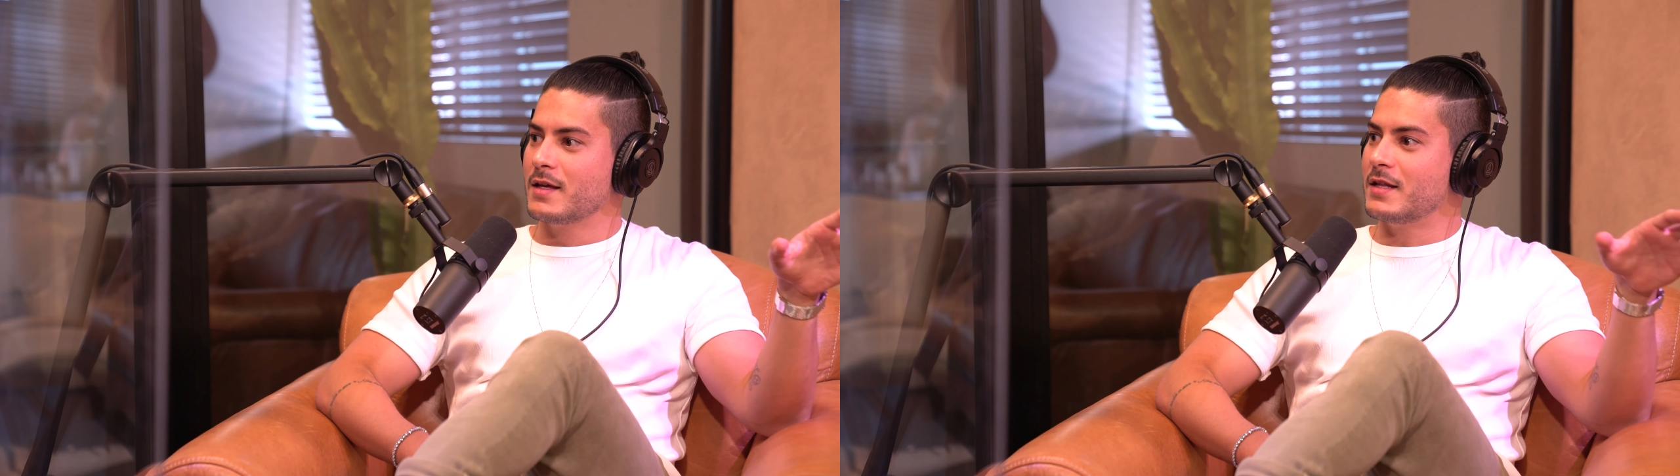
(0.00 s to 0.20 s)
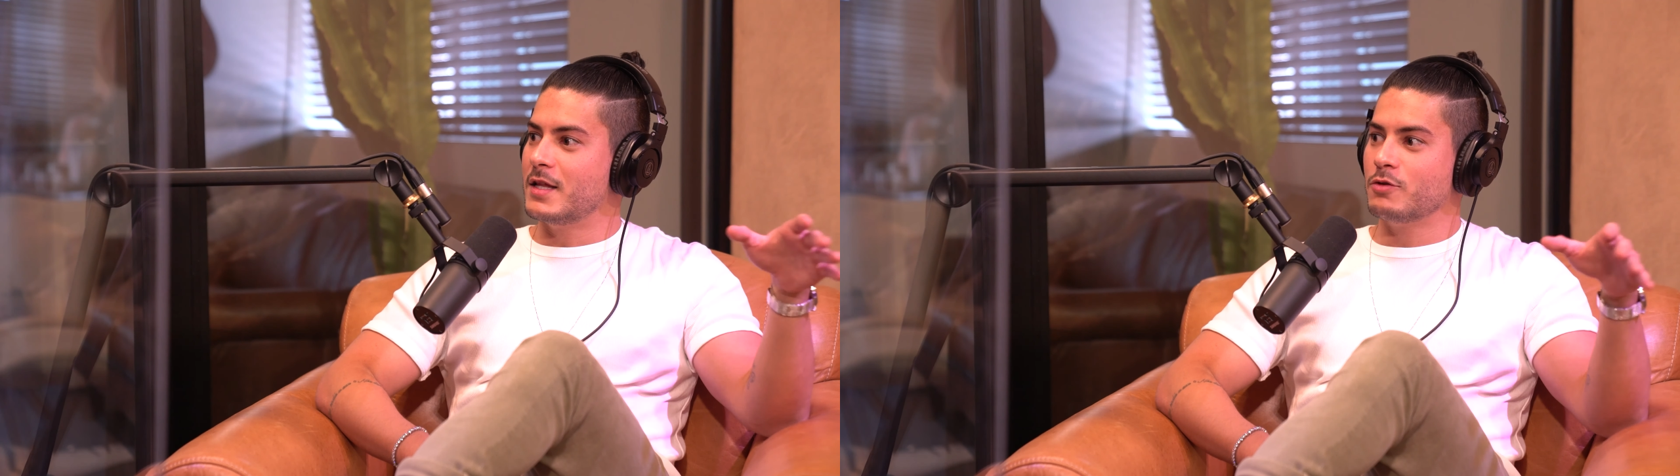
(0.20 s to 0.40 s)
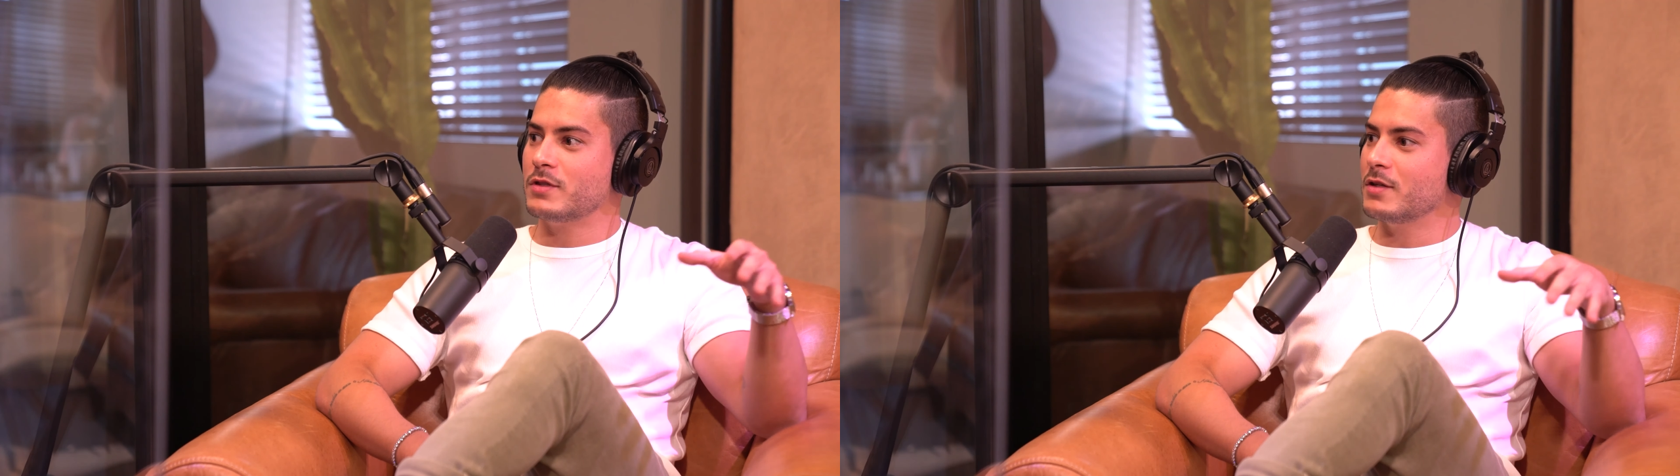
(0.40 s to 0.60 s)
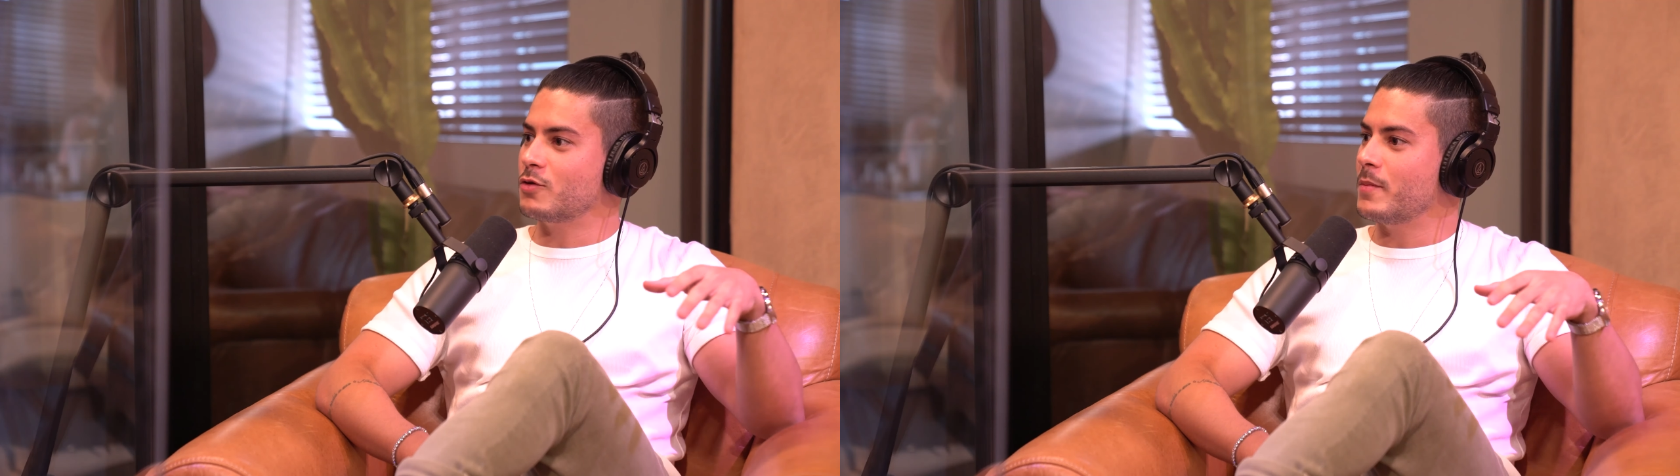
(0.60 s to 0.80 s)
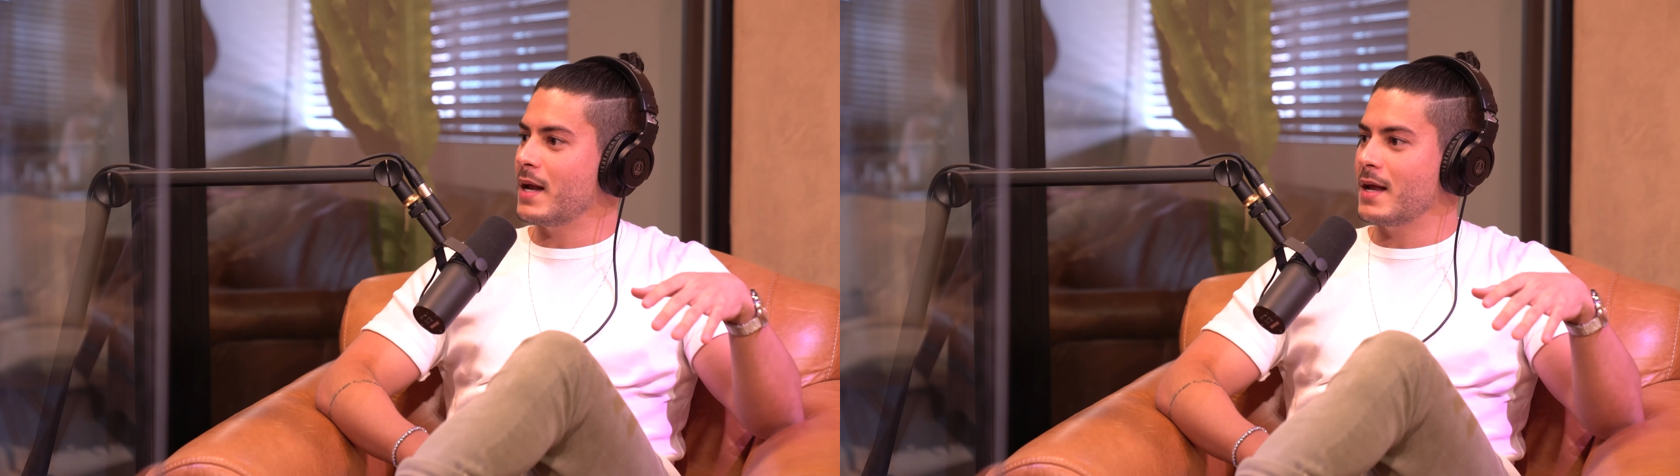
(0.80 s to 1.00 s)
Que Deus
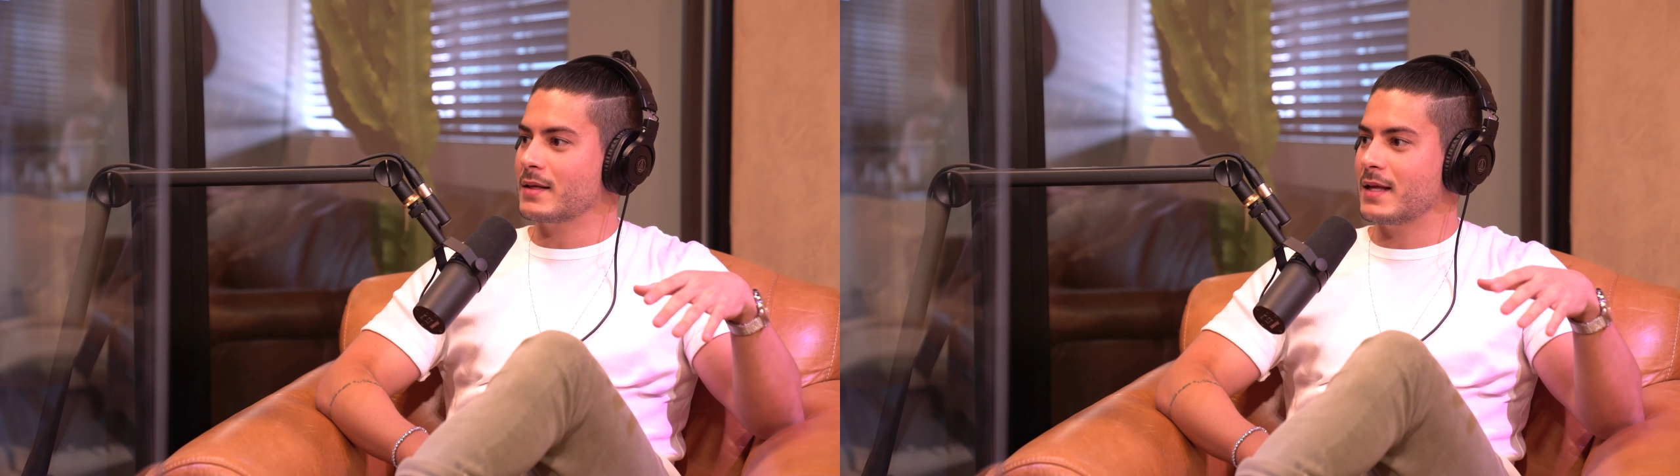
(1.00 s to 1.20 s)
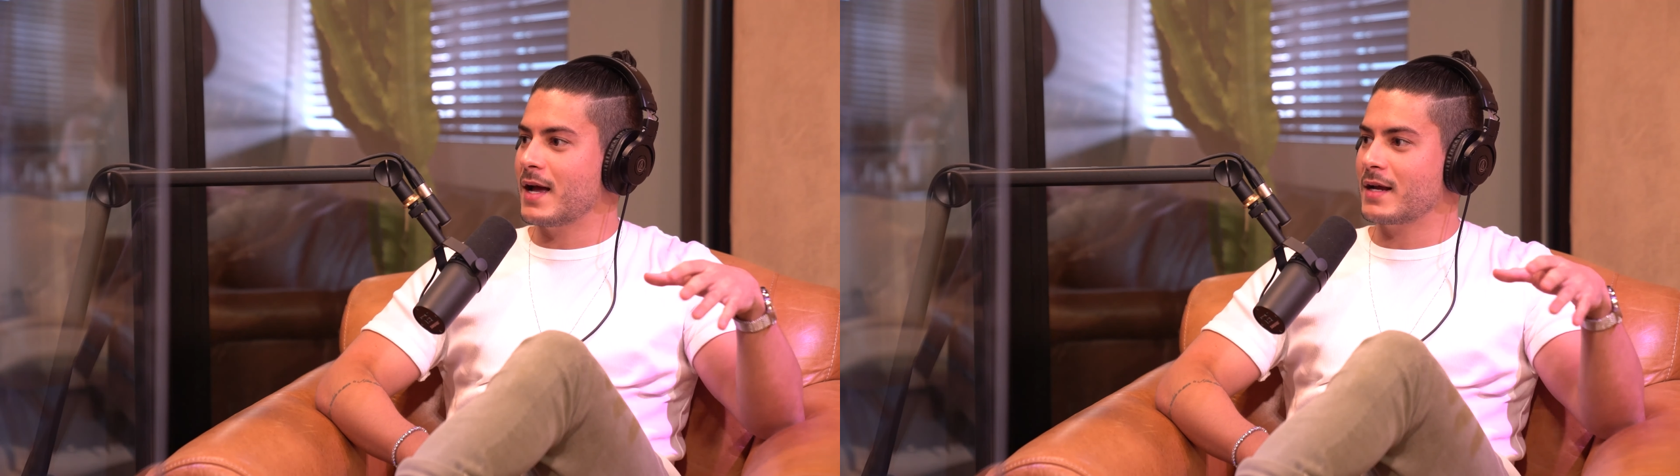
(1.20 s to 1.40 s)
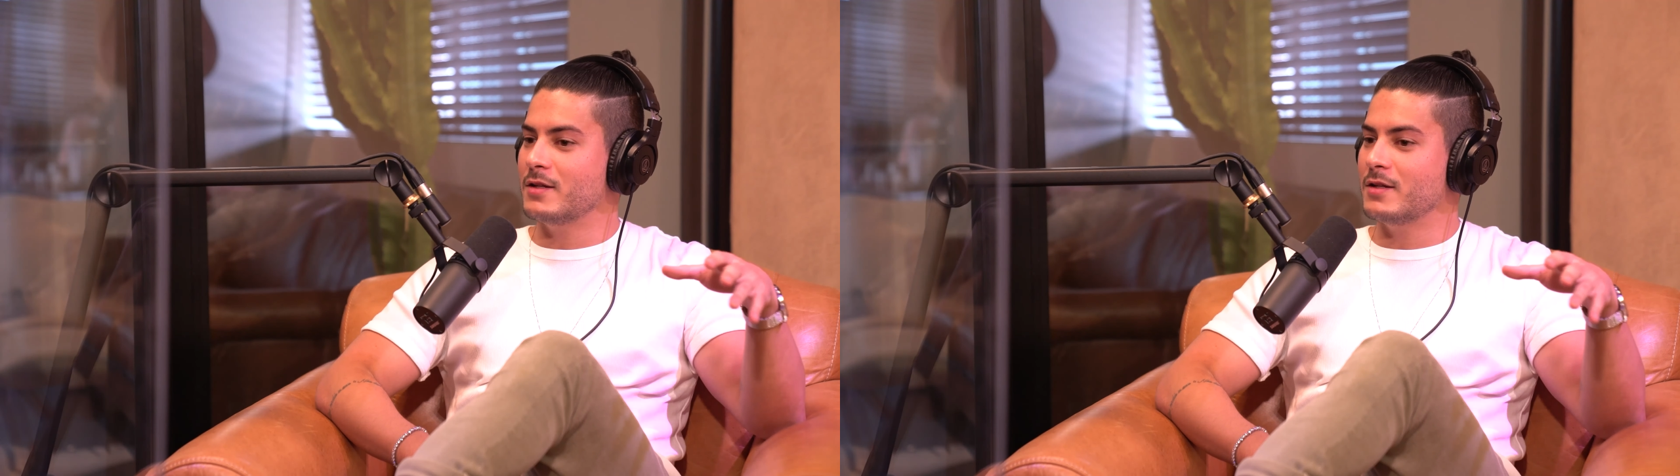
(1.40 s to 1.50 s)
tentou me alertar,